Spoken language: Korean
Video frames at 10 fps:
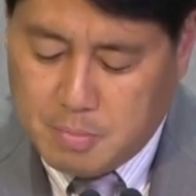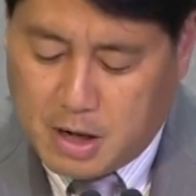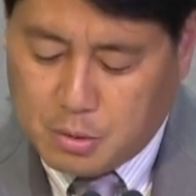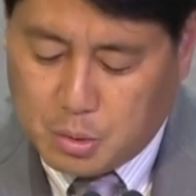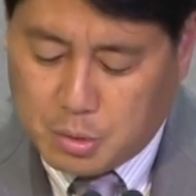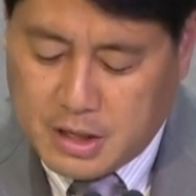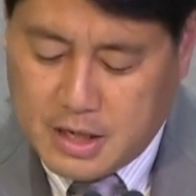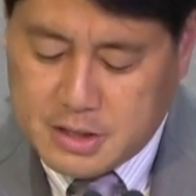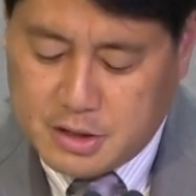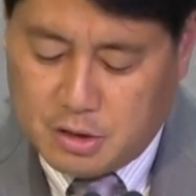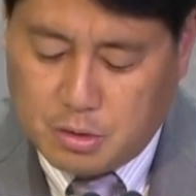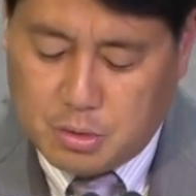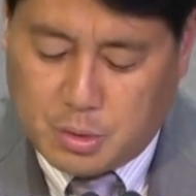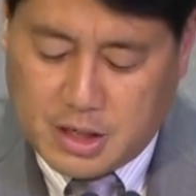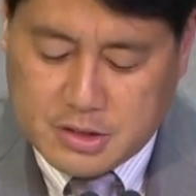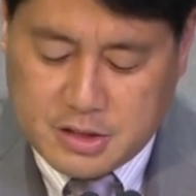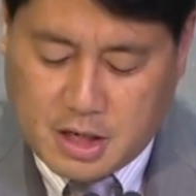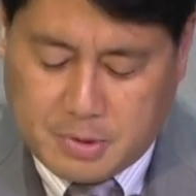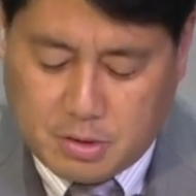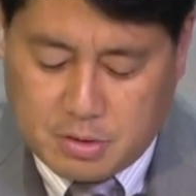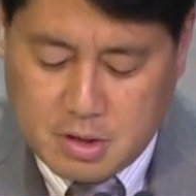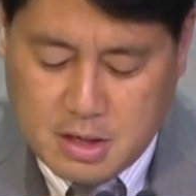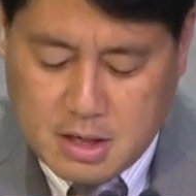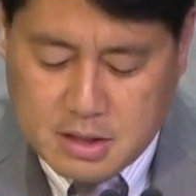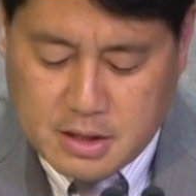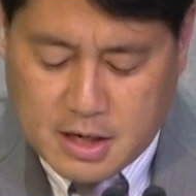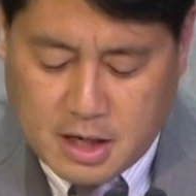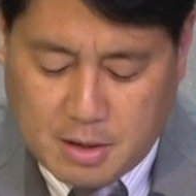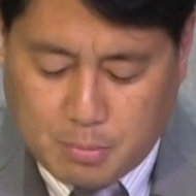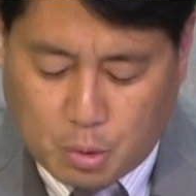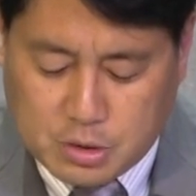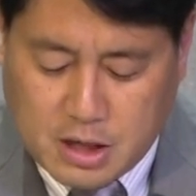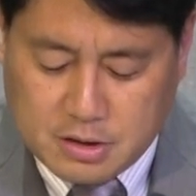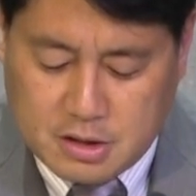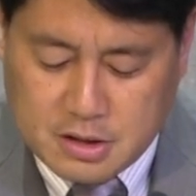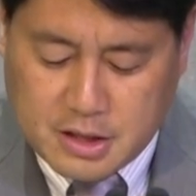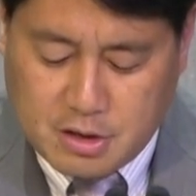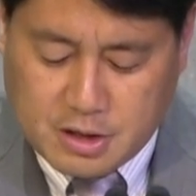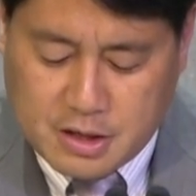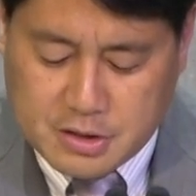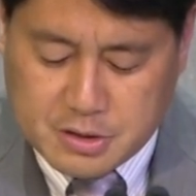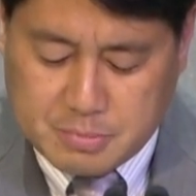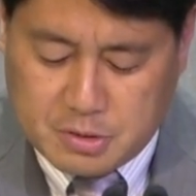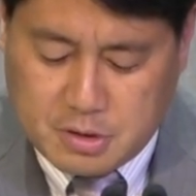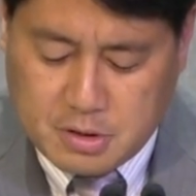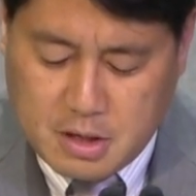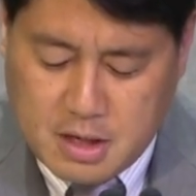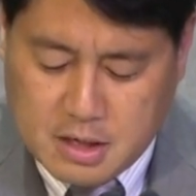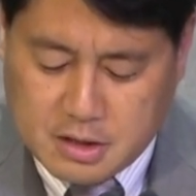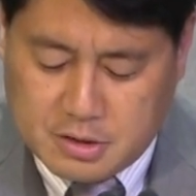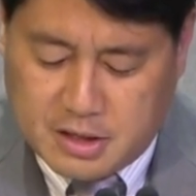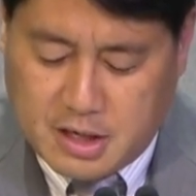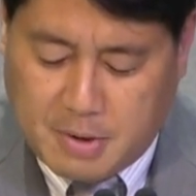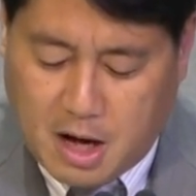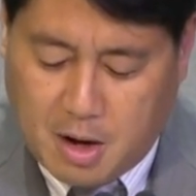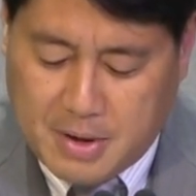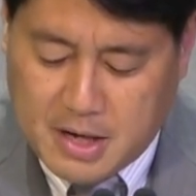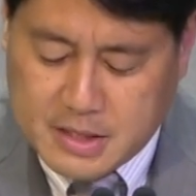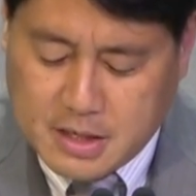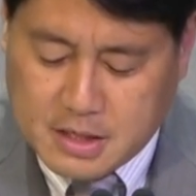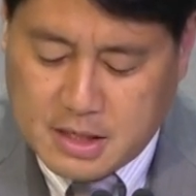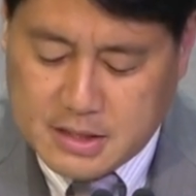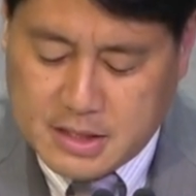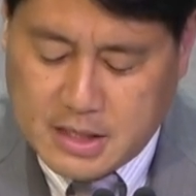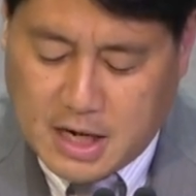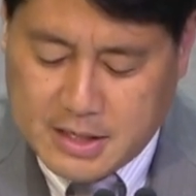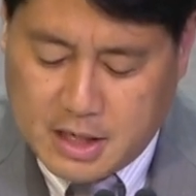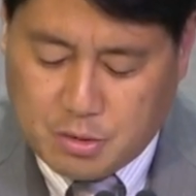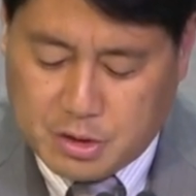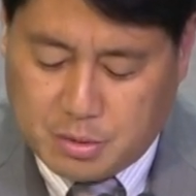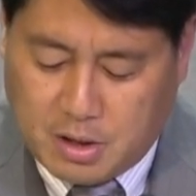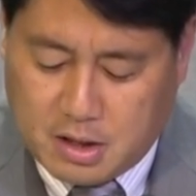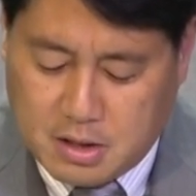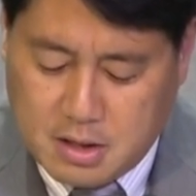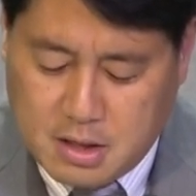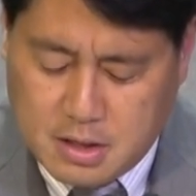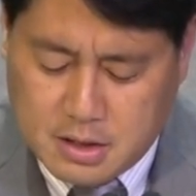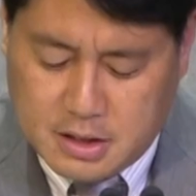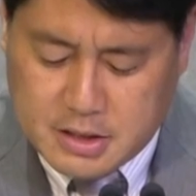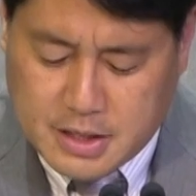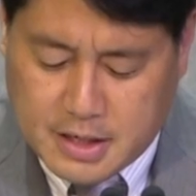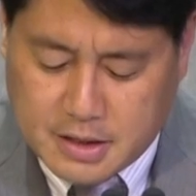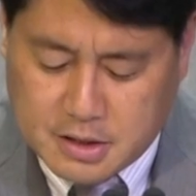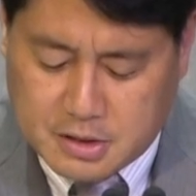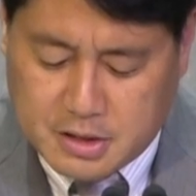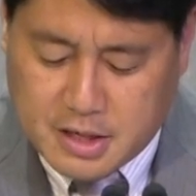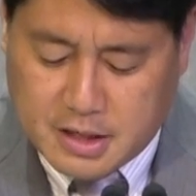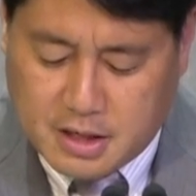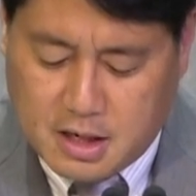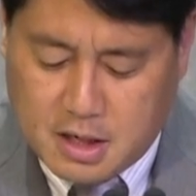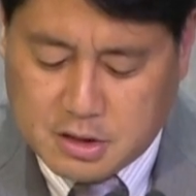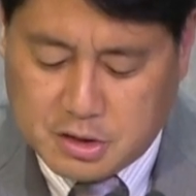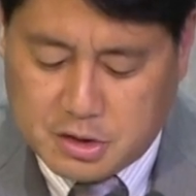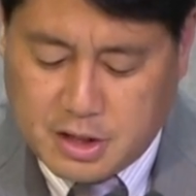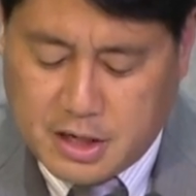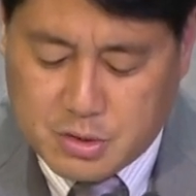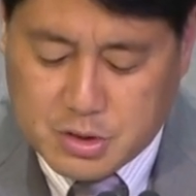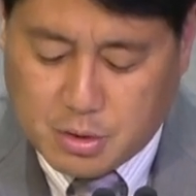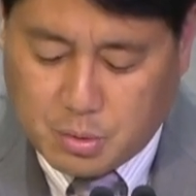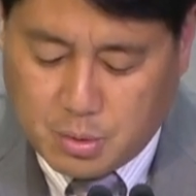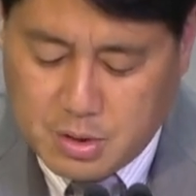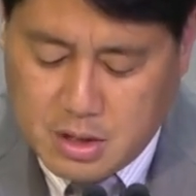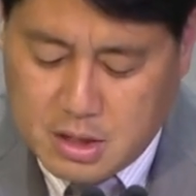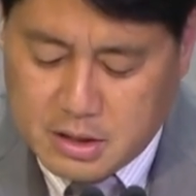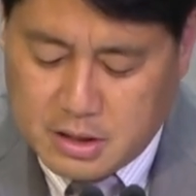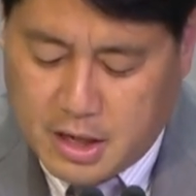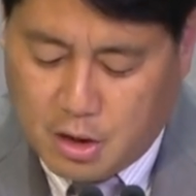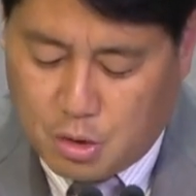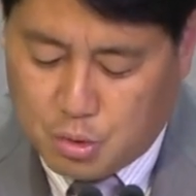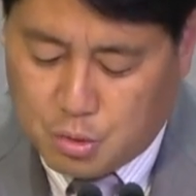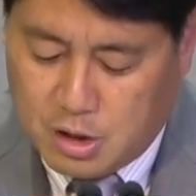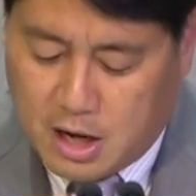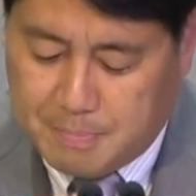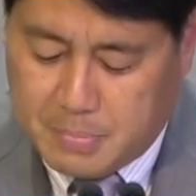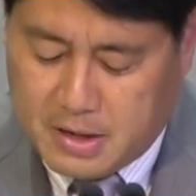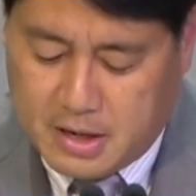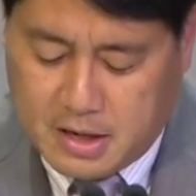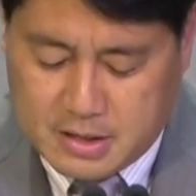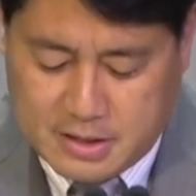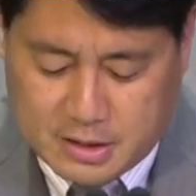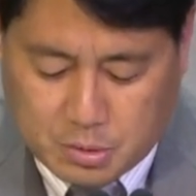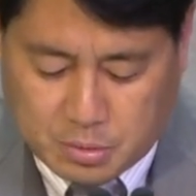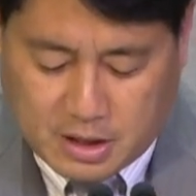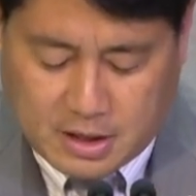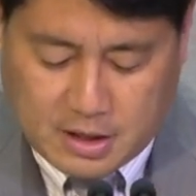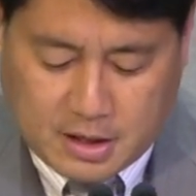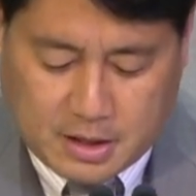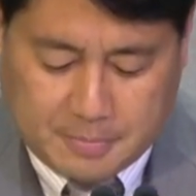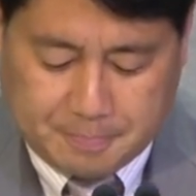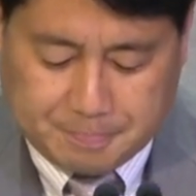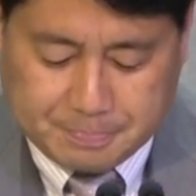밖으로 떼지어 노략질하며 내가 모든 악을 기억하였음을 그들이 마음에 생각하지 아니하거니와 이제 그들의 행위가 그들을 애워싸고 내 얼굴 앞에 있도다.